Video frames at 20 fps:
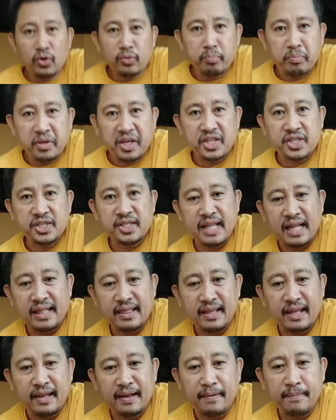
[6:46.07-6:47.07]
yung mix
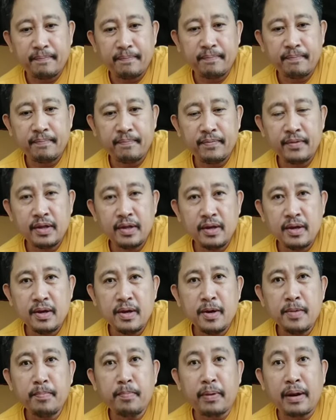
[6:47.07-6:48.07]
natin.
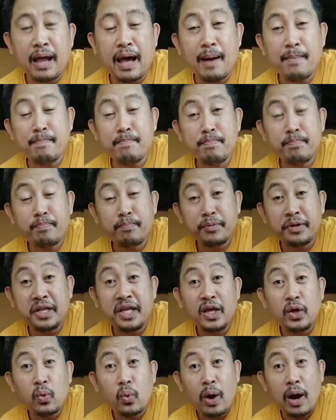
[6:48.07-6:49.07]
From
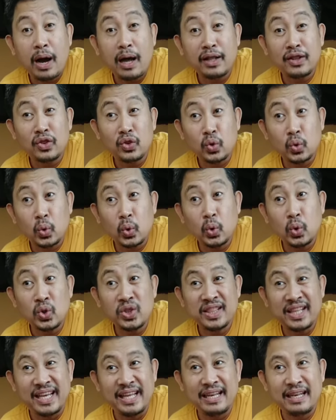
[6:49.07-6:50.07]
D1
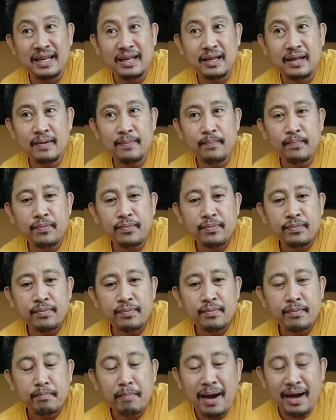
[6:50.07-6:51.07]
to
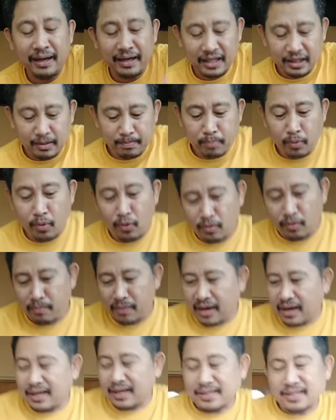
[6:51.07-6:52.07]
10. Bakit po
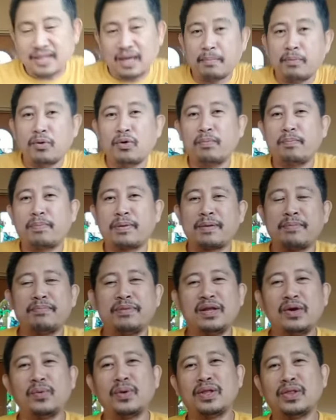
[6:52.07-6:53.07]
mga kasabong
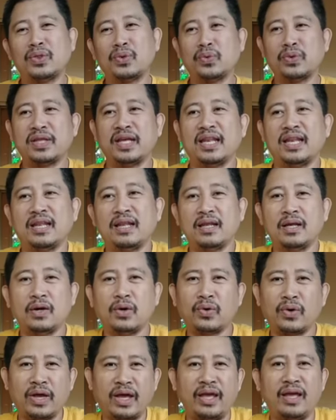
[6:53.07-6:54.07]
from D1 to
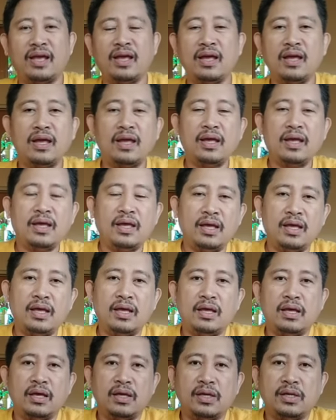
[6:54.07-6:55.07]
10? Okay.
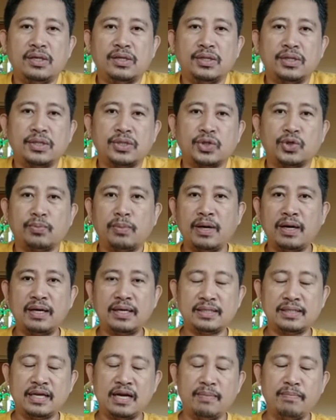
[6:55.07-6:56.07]
So mga
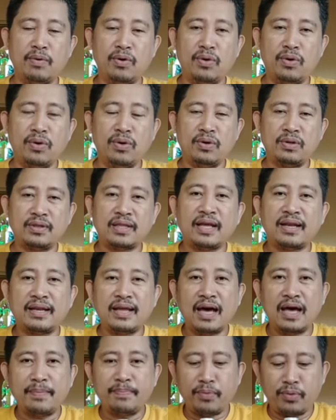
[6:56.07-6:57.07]
kasabong,
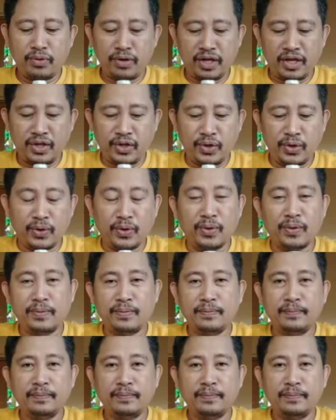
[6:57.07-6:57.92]
tandaan po ninyo,